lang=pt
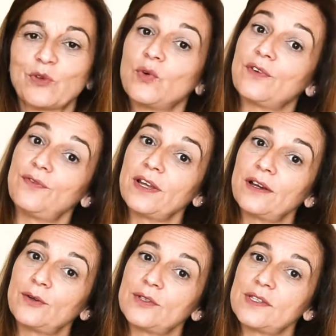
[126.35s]
o que vai
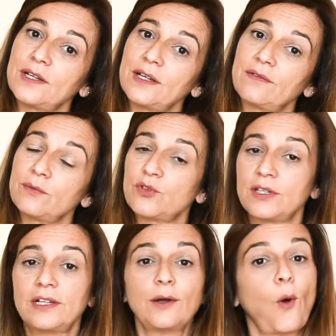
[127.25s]
acontecer é que vamos
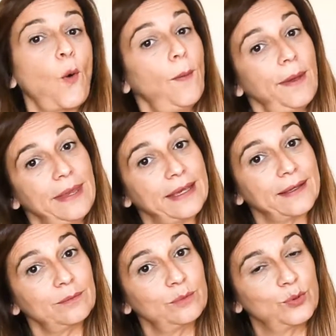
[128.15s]
ter uma
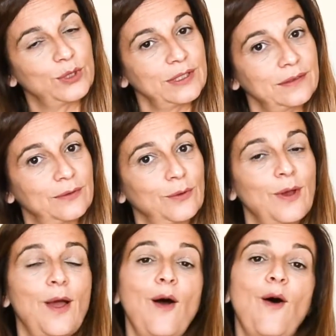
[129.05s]
birra. Portanto,
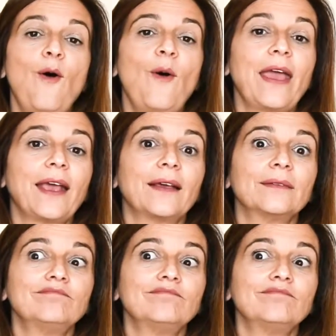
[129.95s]
ou é